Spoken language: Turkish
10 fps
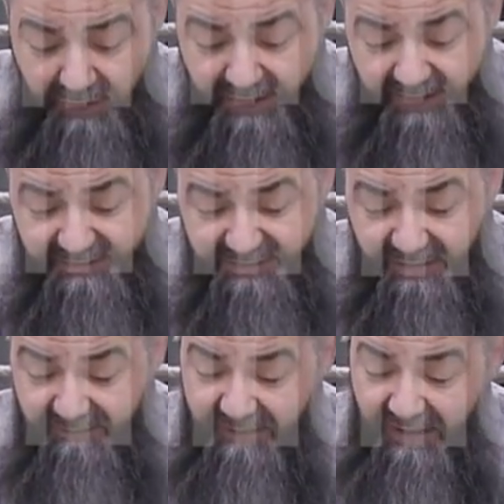Hadis-i
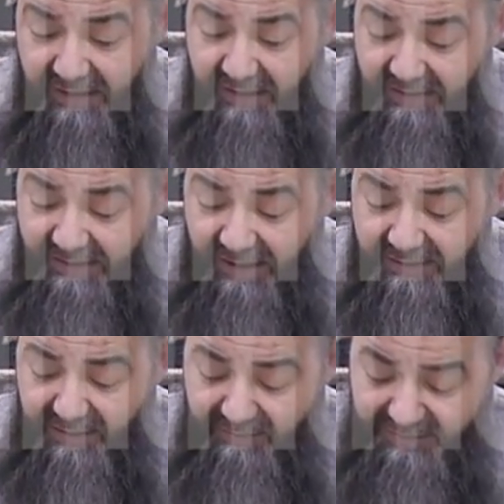şerifte.
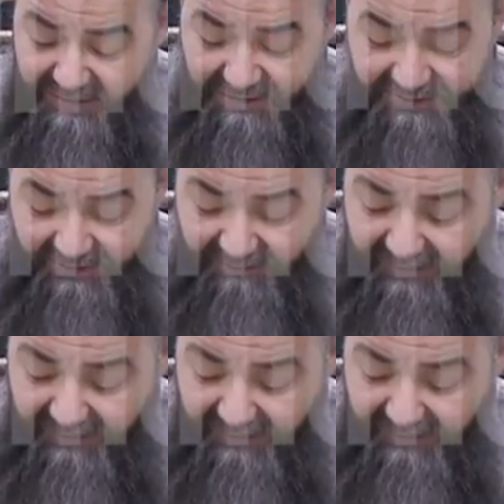Yani Ramazan şerif